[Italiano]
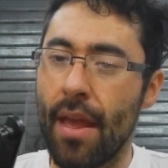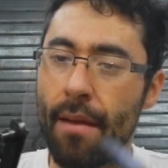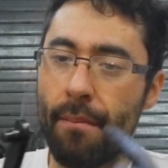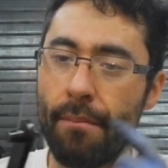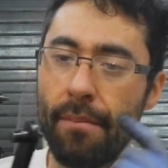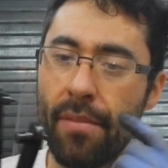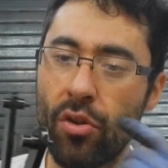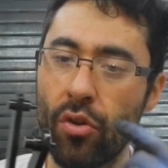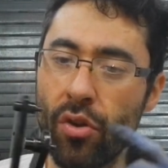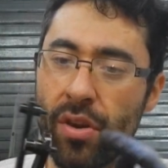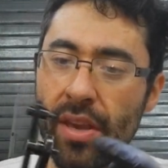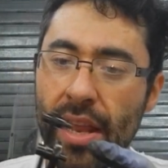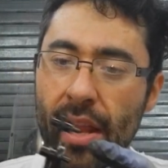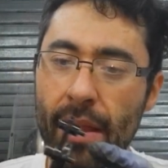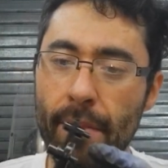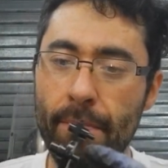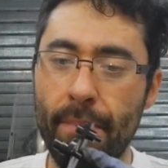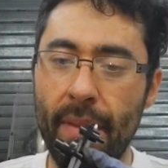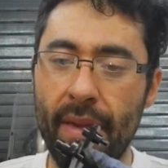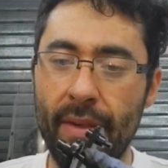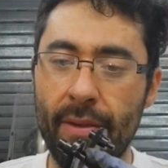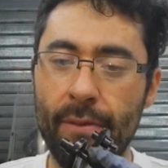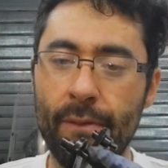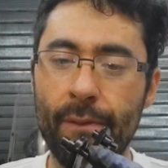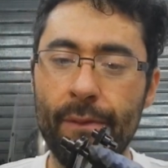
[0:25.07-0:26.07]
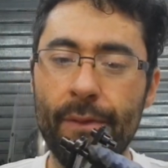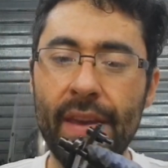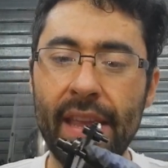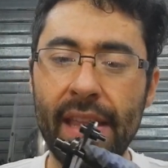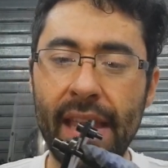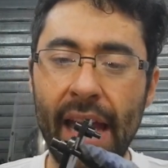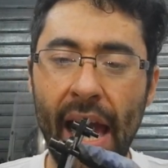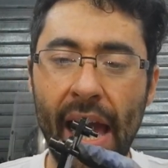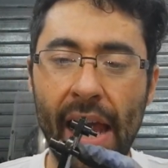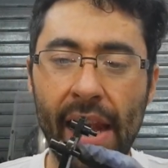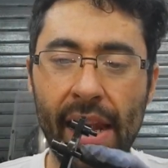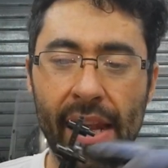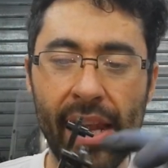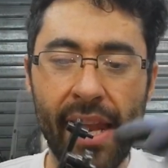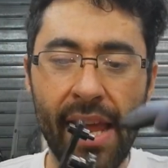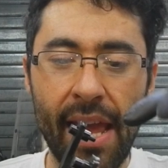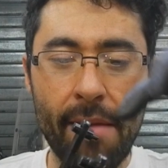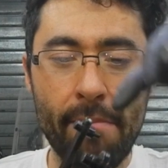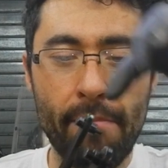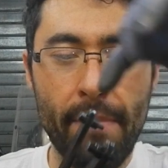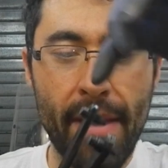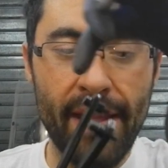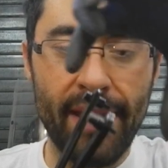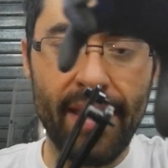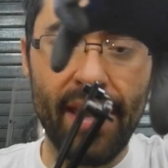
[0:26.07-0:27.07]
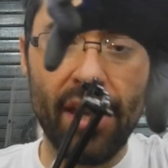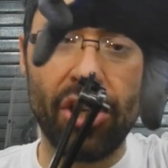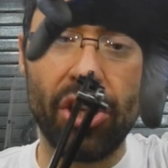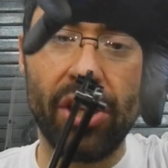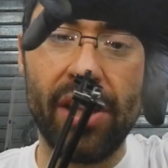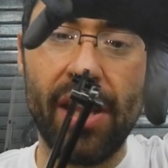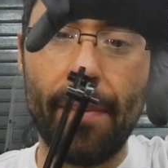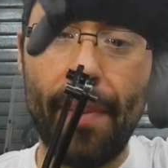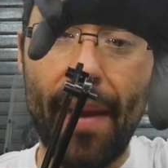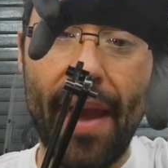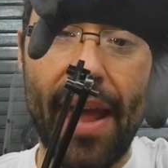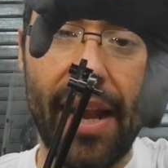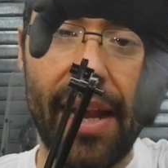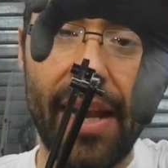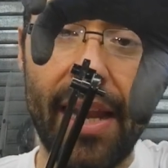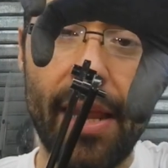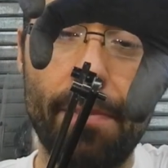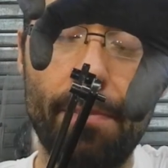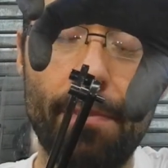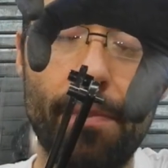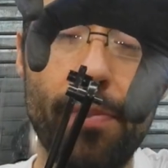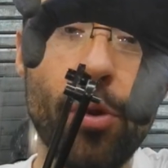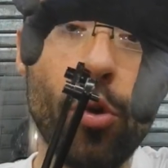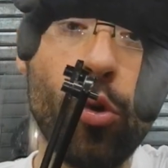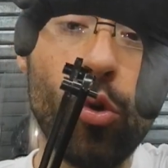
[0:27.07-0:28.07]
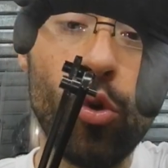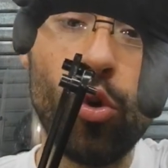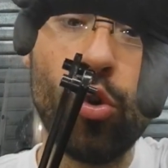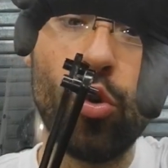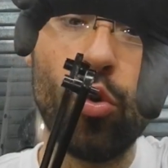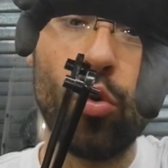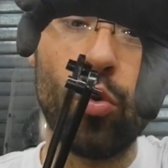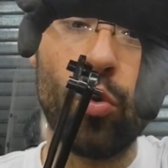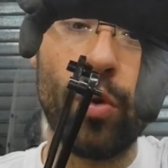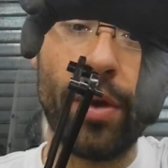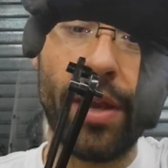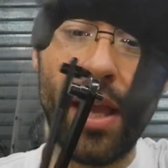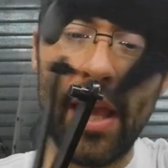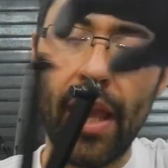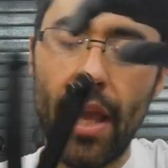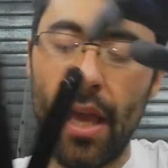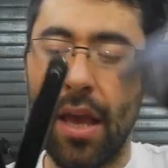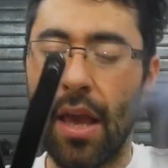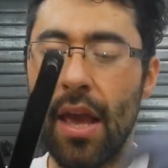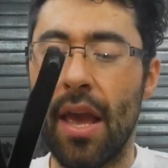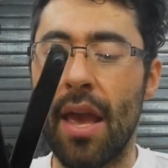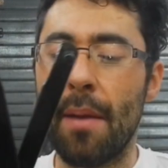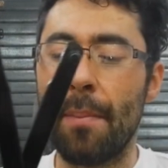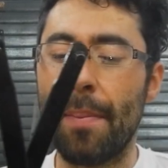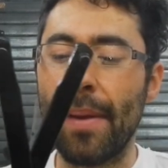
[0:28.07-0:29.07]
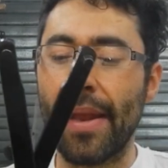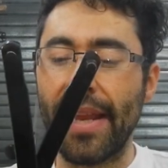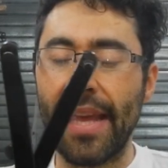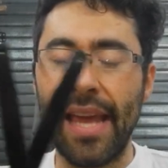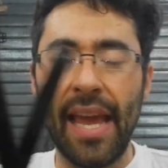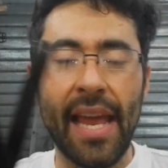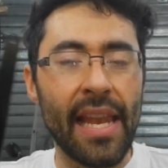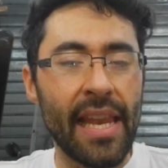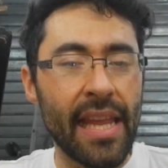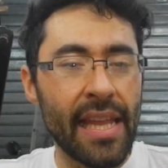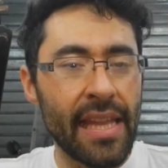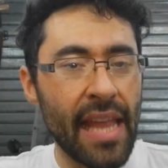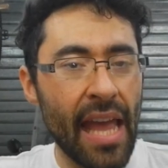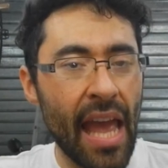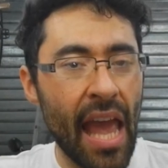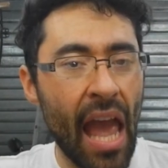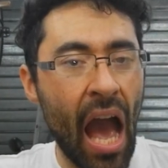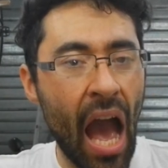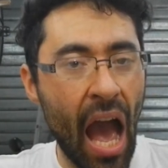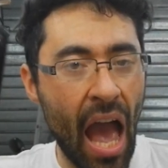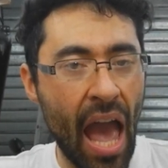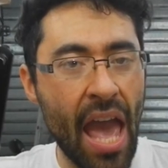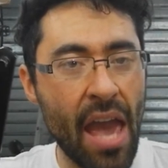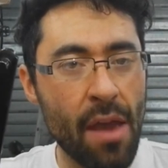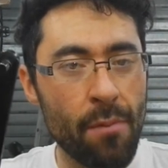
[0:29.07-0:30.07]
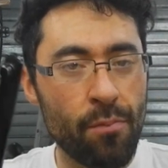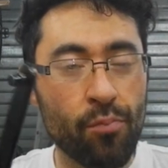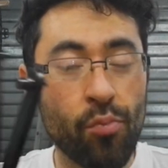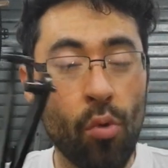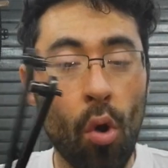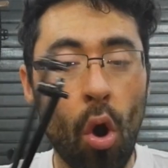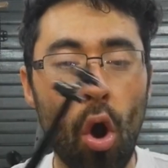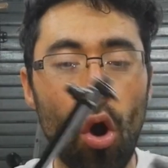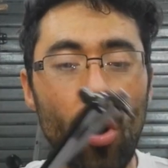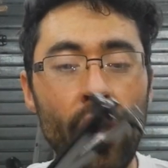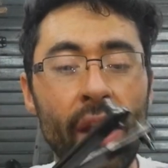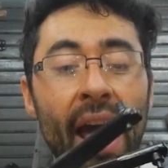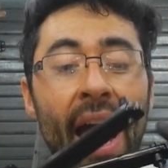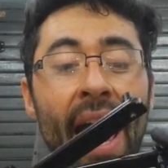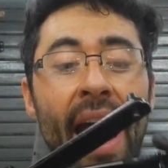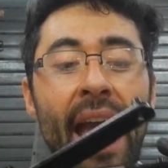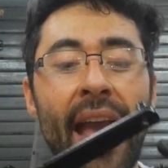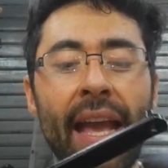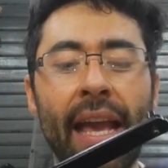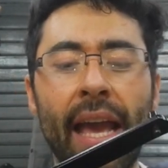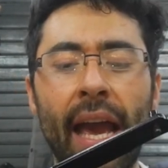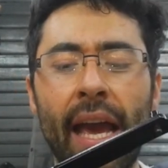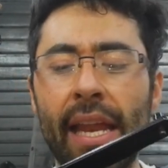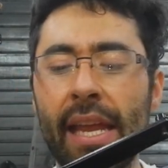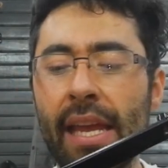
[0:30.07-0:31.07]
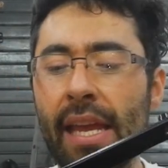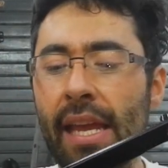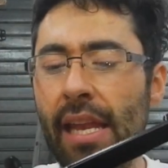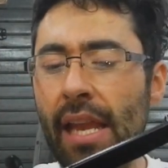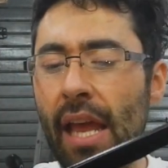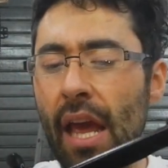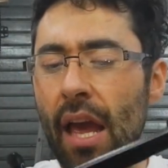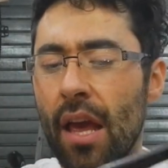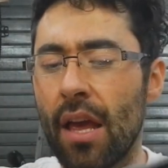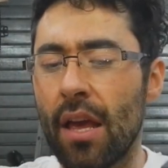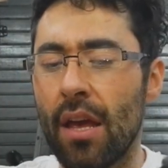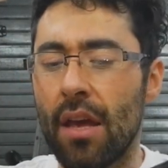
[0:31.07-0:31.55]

Bisognerebbe svitarli e metterci di perni più lunghi perché l'idea è buona, è carina